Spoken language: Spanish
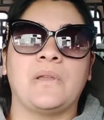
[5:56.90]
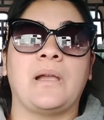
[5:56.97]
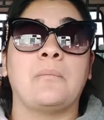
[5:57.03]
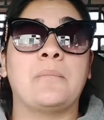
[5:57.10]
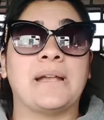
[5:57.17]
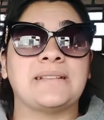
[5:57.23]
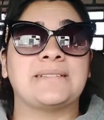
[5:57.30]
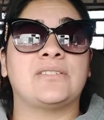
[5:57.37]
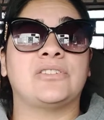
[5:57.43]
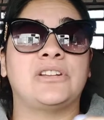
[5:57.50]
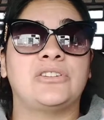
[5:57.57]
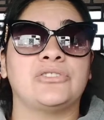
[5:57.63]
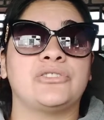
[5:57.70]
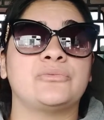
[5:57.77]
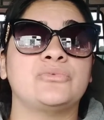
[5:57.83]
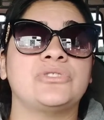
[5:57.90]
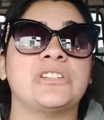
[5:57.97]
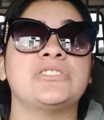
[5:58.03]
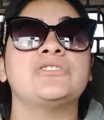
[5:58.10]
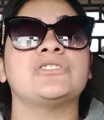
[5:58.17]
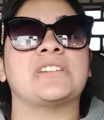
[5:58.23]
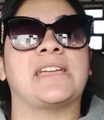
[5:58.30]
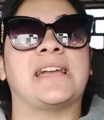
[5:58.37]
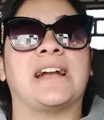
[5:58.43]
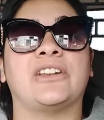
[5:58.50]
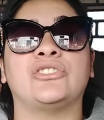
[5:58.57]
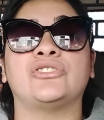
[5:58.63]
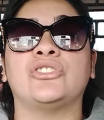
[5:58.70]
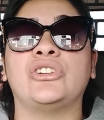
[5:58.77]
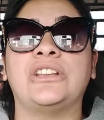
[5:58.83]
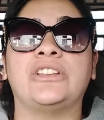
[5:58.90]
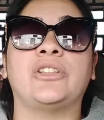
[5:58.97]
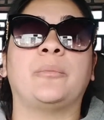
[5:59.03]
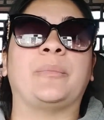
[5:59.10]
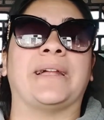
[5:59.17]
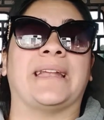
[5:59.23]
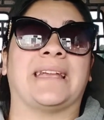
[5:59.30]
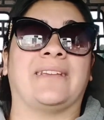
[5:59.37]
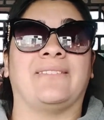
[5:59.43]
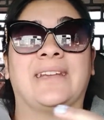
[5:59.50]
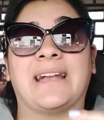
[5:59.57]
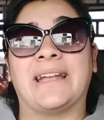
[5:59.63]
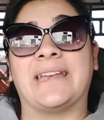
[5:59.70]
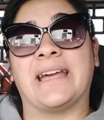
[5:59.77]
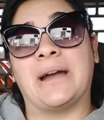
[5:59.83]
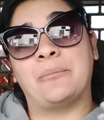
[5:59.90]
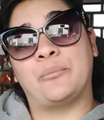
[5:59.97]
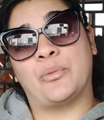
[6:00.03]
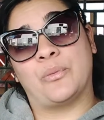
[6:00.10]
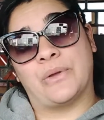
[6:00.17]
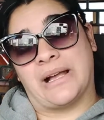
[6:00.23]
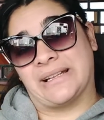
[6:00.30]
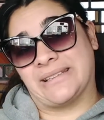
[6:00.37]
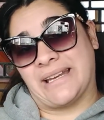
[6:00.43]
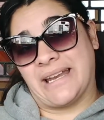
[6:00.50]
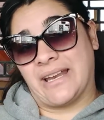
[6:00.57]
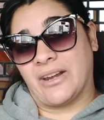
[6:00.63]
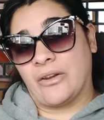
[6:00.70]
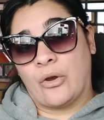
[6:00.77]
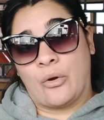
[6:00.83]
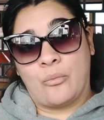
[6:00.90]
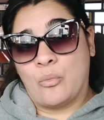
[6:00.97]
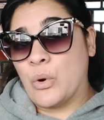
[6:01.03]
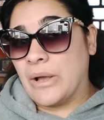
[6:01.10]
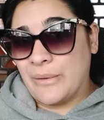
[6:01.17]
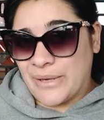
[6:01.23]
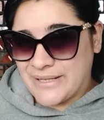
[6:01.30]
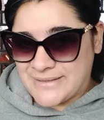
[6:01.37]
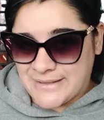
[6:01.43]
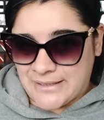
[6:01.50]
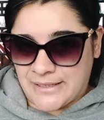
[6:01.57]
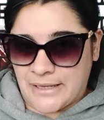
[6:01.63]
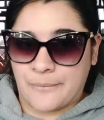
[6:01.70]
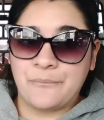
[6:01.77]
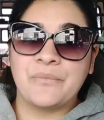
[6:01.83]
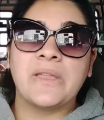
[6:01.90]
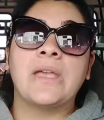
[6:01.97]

Maxi con el otro muchacho ya dejaron todo listo para que vengan a, a traer los muebles, sería.